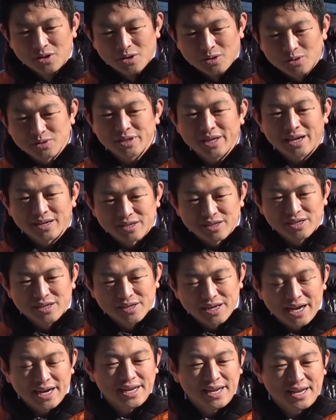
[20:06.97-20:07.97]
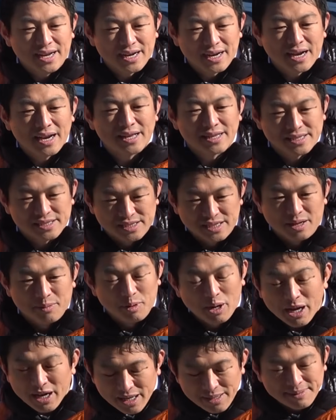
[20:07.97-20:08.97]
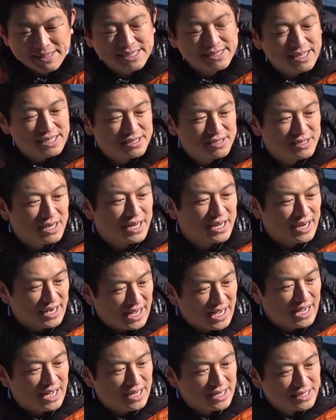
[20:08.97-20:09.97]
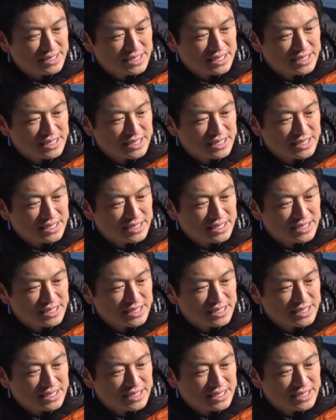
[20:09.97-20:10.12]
おそらく来年からですね、早ければいちがつぐらいから、